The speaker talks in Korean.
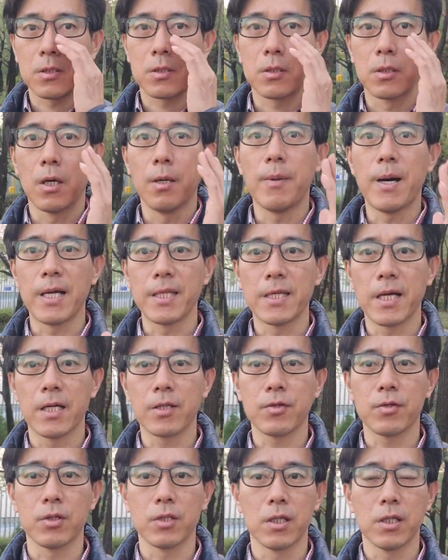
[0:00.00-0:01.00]
저만이
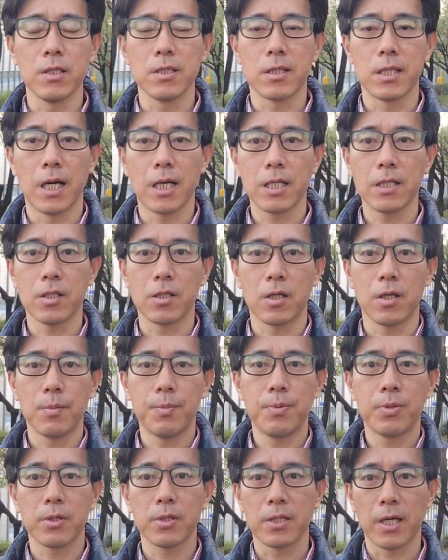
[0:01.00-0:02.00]
할 수 있는 이야기들을
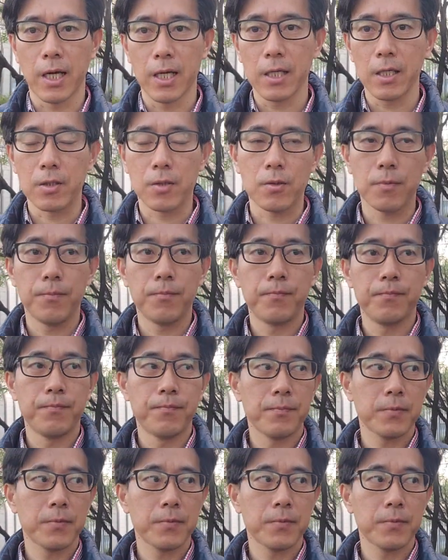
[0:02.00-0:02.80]
풀어나가야겠죠.